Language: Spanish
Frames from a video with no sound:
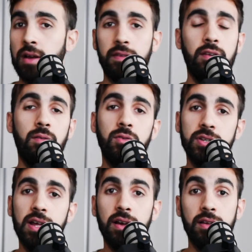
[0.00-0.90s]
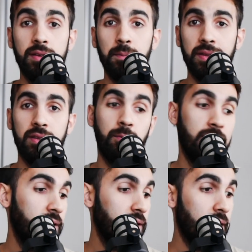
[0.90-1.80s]
así como si nada, siempre te
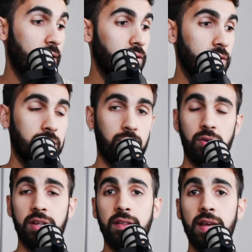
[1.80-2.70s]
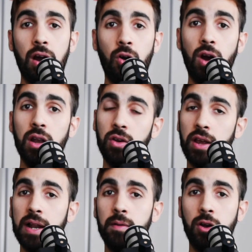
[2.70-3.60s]
conviene tener una idea o algo que
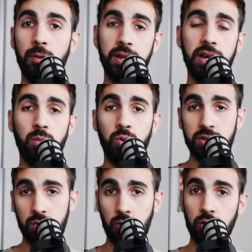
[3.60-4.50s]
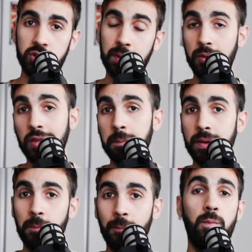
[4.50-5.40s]
queramos comunicar, puede ser un concepto
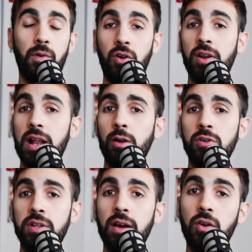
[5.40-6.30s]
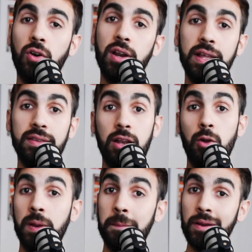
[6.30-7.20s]
también. Por lo general, cuando trabajo con clientes,
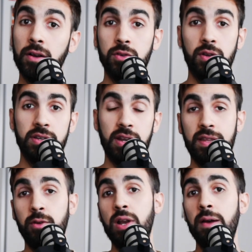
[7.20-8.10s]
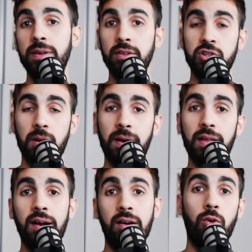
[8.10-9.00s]
lo primero que suelo hacer es tener una
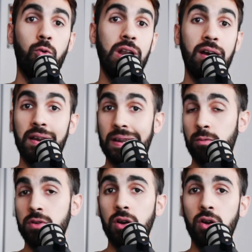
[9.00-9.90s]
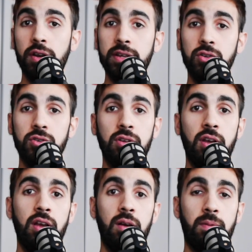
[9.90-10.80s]
videollamada o una reunión con ellos
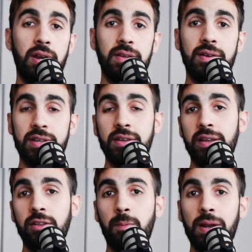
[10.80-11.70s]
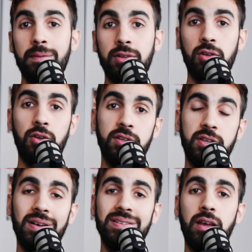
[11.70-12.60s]
para establecer ciertos parámetros de lo que
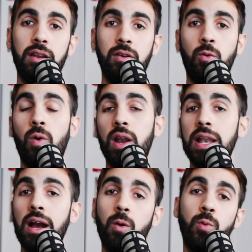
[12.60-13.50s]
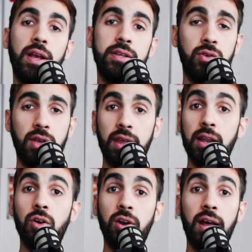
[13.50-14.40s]
se va a hacer, cuál es la comunicación que
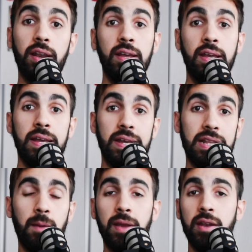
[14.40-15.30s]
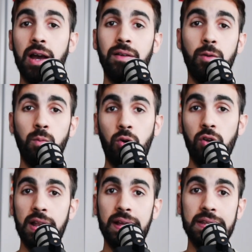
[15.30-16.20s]
quieren lograr y también hablar un poco
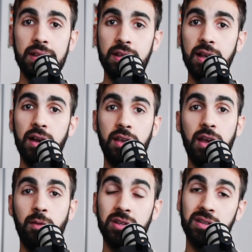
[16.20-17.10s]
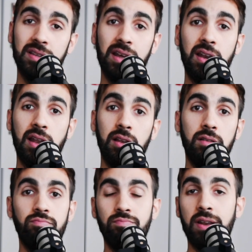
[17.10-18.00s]
de la estética que vamos a tratar en el,
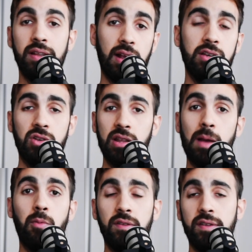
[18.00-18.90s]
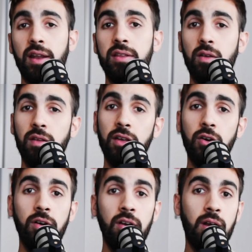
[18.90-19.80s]
en este caso en esta publicidad, en este
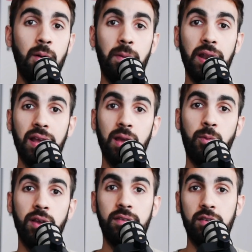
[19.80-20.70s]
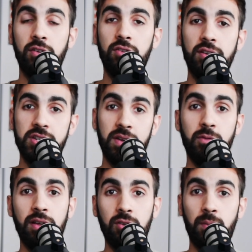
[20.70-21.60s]
video, para que después no se lleven
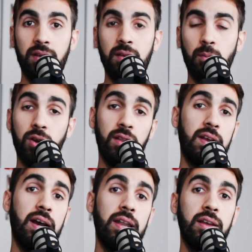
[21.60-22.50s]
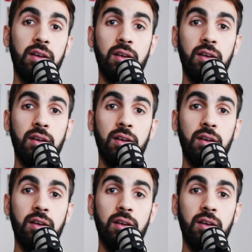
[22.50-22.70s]
una sorpresa y poder dejar